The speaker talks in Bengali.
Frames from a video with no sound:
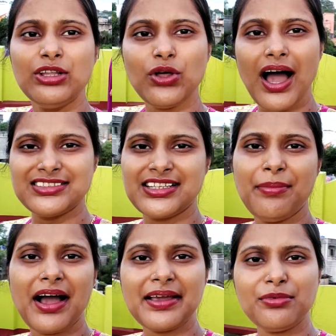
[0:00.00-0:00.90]
তো আজকে
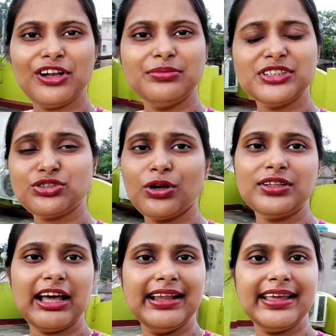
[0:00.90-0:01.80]
মাকে বললাম যে
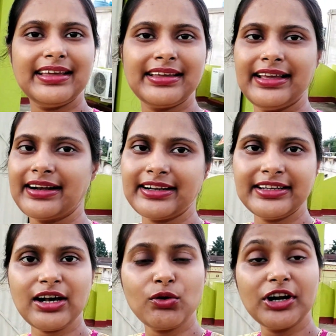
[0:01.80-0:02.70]
চলো তাহলে হেয়ার
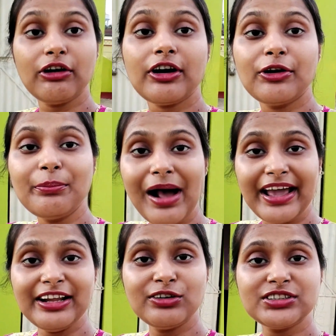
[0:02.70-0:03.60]
কাটিংটা করে নাও কারণ
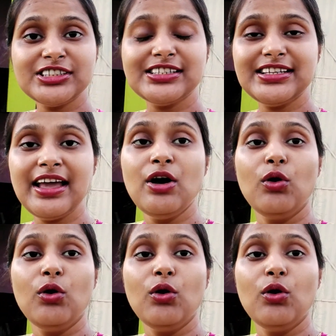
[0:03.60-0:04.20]
মায়ের হচ্ছে যে